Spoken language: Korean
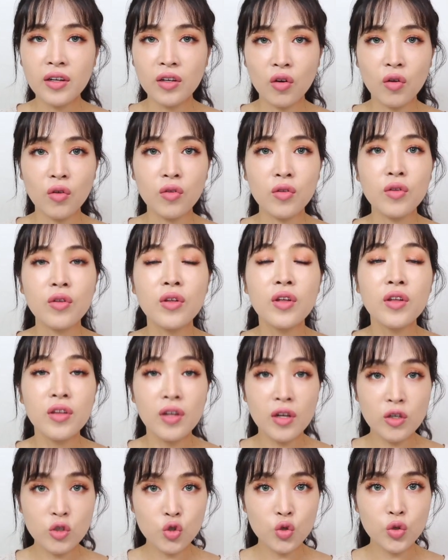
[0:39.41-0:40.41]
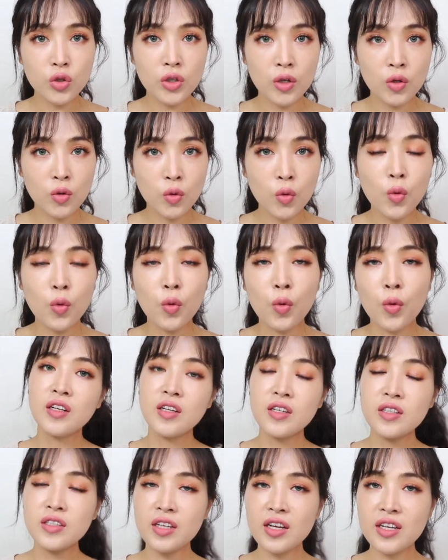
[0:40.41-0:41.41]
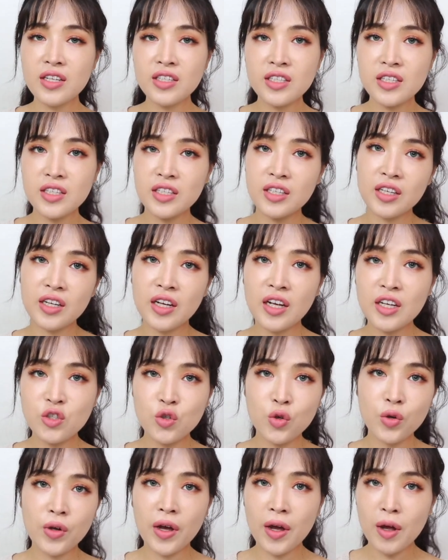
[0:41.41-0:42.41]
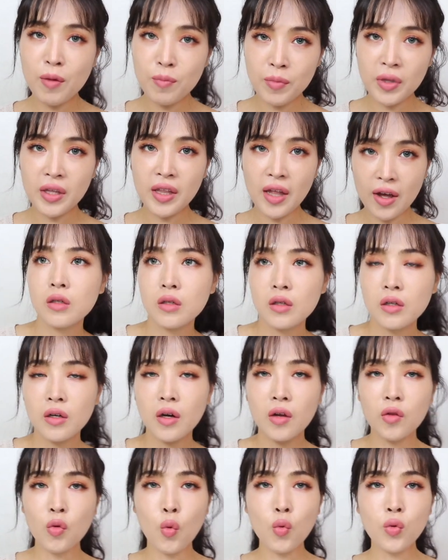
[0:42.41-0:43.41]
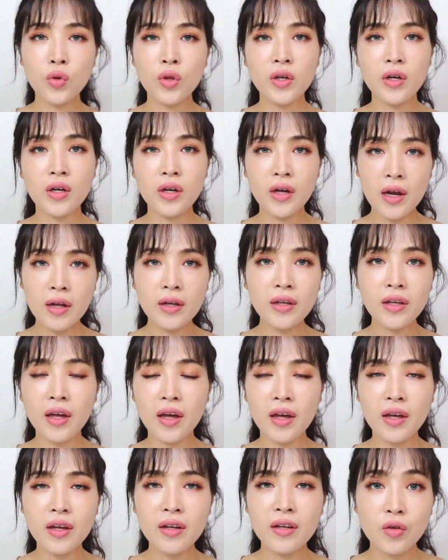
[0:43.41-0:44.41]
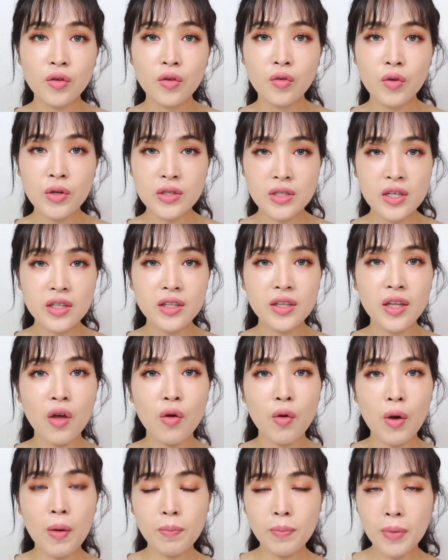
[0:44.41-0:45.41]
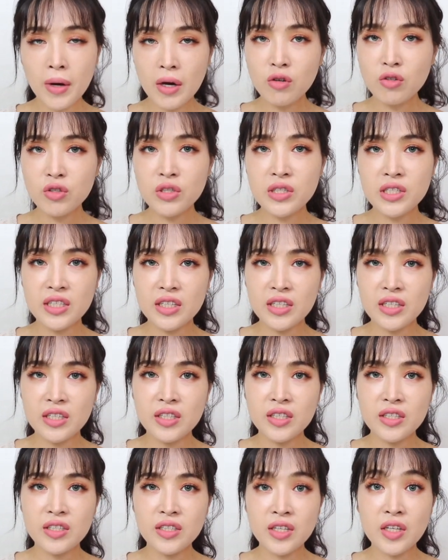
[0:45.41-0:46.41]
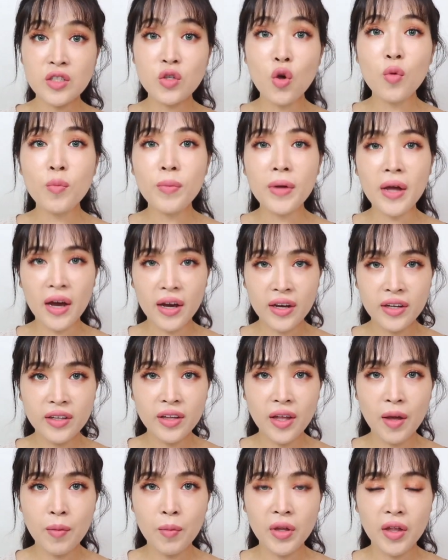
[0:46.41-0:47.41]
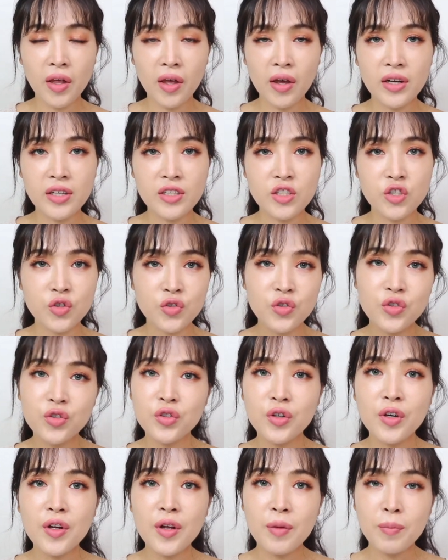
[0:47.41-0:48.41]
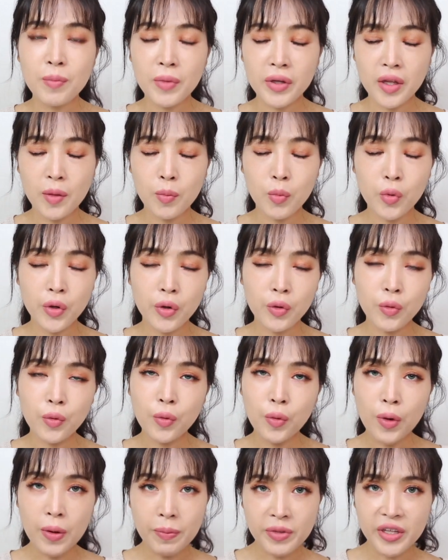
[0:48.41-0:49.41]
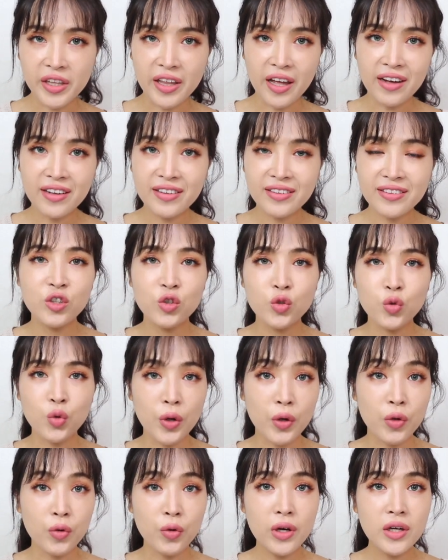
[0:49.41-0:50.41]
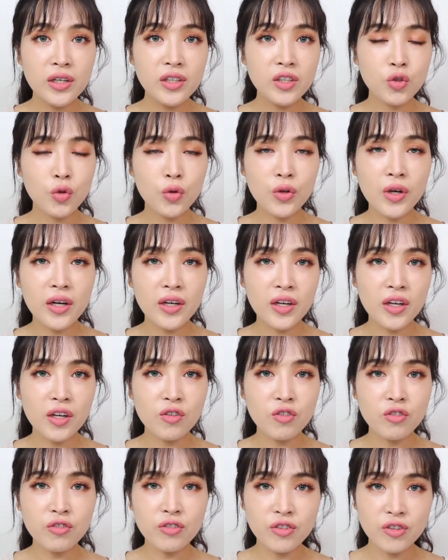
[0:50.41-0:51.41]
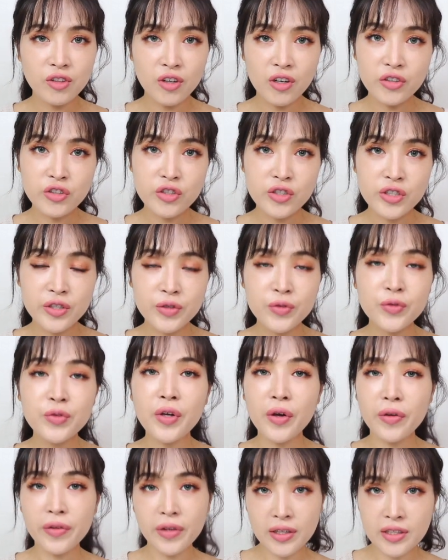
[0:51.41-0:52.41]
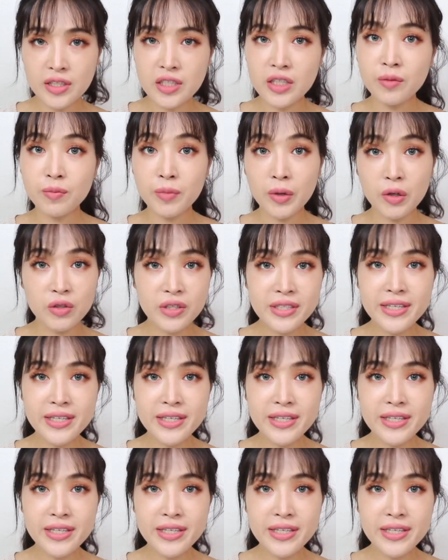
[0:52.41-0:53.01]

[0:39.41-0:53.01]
그런 색조들로 체인지를 해줘야 합니다. 그래서 오늘은 함께 화장대와 파우치 재정비 아이템에 대해 가지고 만나보려고 합니다. 좋아요랑 구독하기 꾹꾹 눌러주시고 영상 지금 바로